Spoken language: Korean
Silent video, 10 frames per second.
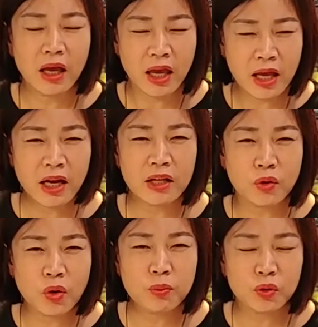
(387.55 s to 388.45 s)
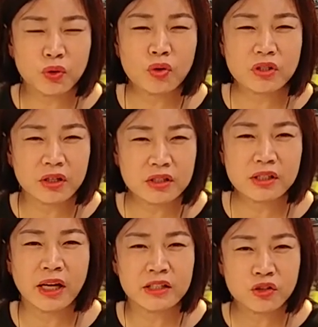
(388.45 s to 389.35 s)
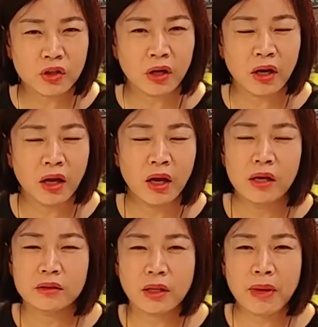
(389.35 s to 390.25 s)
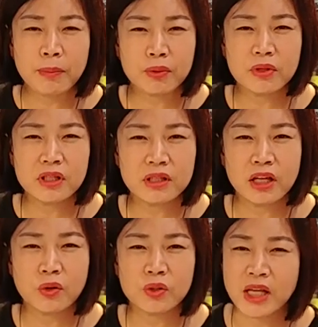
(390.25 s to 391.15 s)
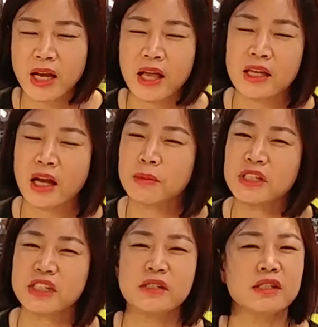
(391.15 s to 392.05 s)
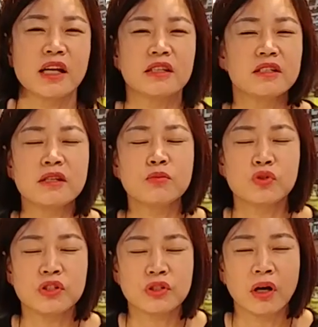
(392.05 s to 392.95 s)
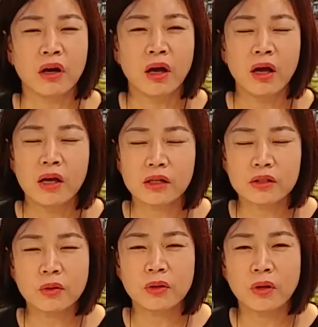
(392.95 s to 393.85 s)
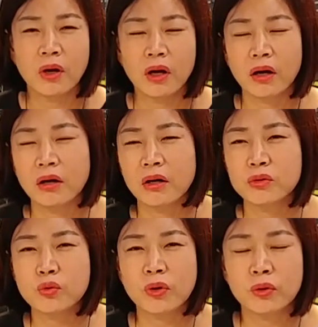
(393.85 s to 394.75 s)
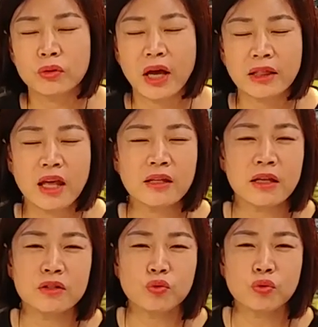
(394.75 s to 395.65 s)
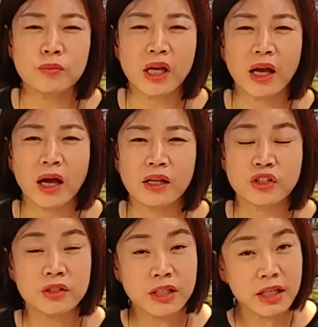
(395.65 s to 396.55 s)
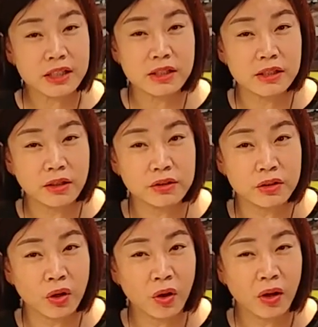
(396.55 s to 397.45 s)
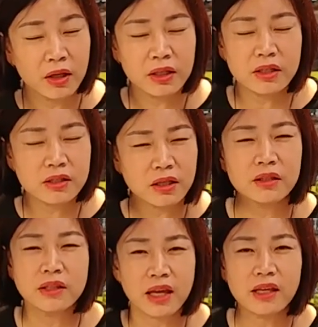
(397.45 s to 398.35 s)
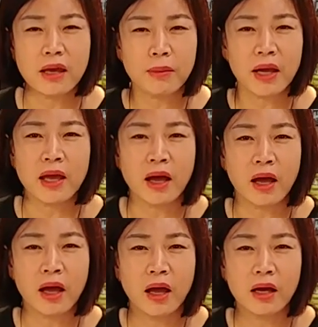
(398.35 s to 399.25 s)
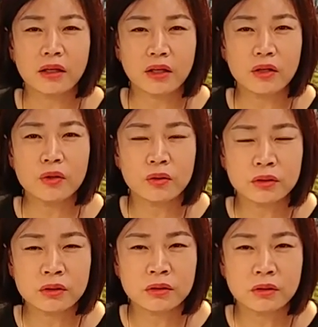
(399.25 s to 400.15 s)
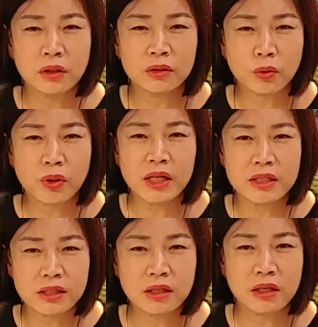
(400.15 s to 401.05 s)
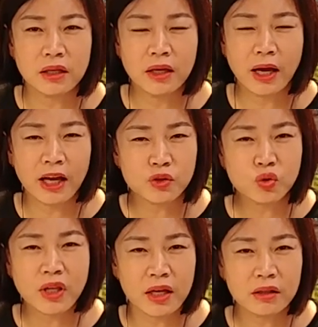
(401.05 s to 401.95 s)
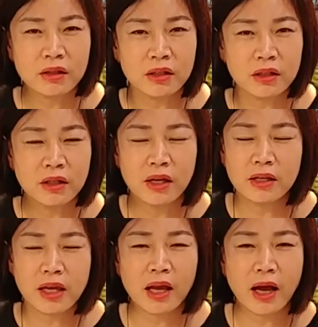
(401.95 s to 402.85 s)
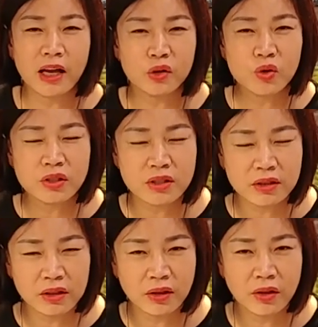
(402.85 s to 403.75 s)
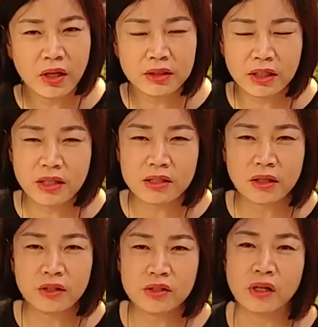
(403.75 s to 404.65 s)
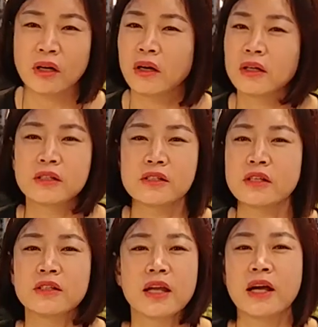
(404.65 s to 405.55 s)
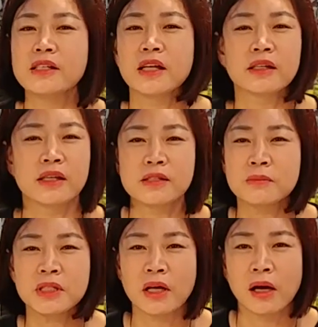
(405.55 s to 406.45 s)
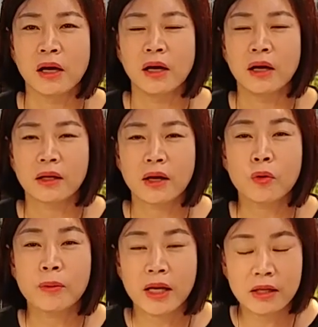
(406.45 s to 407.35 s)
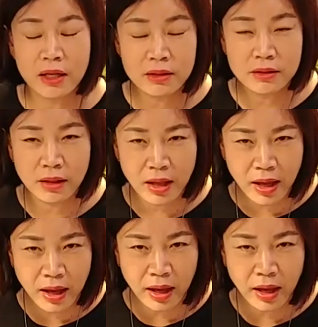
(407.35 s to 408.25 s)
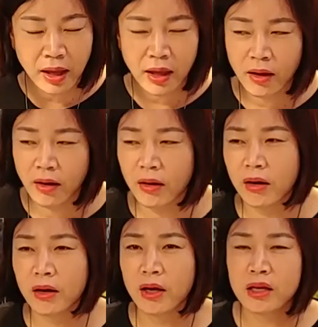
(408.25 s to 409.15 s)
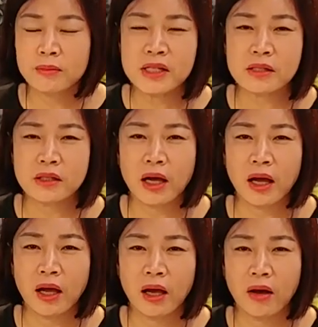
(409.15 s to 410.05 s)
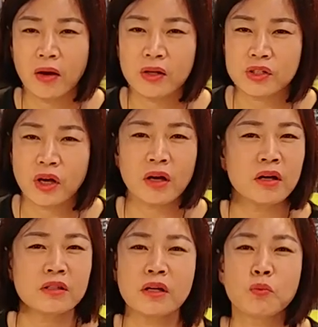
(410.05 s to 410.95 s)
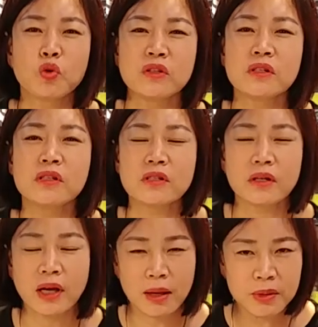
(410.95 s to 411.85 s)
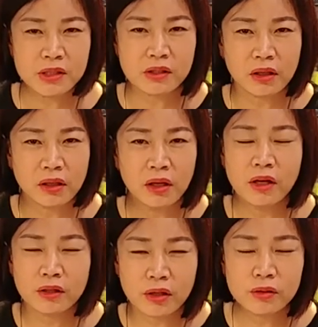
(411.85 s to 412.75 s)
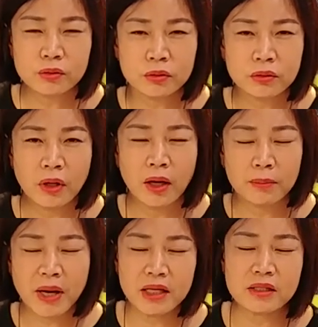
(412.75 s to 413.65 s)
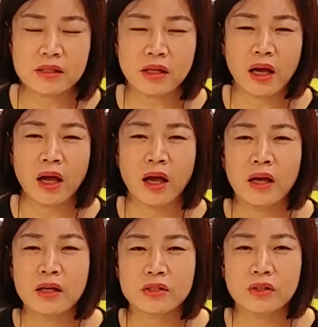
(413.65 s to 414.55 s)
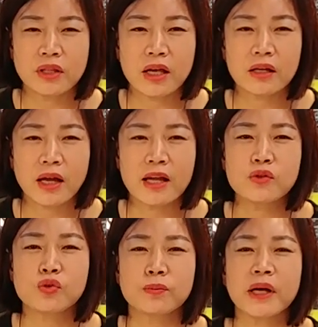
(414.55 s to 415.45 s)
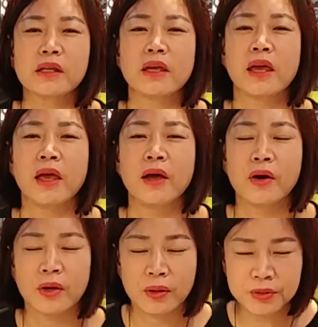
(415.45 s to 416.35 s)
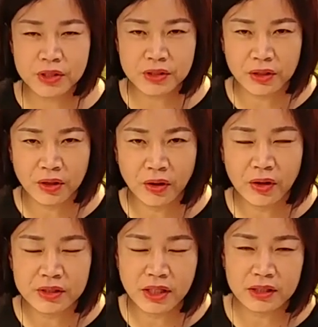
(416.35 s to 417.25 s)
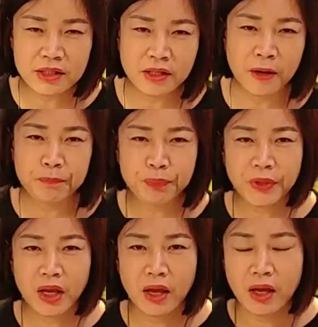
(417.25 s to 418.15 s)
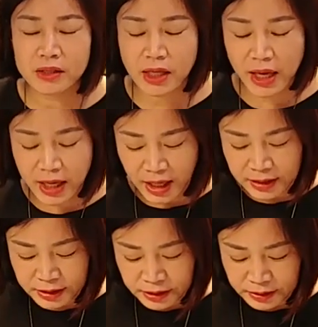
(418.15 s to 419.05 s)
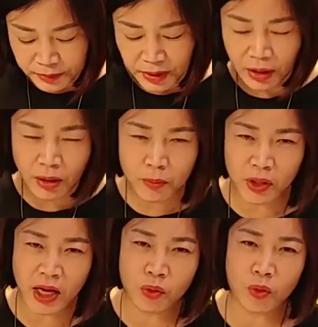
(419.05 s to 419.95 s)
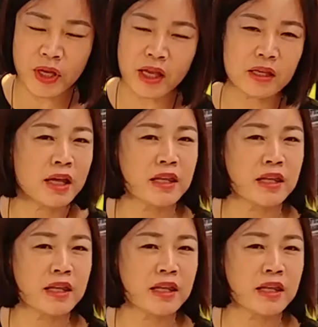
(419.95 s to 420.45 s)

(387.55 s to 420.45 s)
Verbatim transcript: 헤라도 보통 성질 아니죠. 그 다음에 아프로디테도 사랑이라면 지지 않는 인물이죠. 그리고 어, 누구 아테네는 누굽니까? 전쟁의 신이거든요. 이 선택해봐야 결론은 똑같이 안 좋다는 걸 얘가 알고 있었어요. 자, 그래서 저 그런 선택하지 않겠습니다 라고 말을 했는데 어, 헤르메스가 어, 전혀 못 들은 척 하면서 결국 파리스가 선택을 할 수밖에 없었어요. 자, 그래서 자, 헤라는 어, 뭐라고 얘기를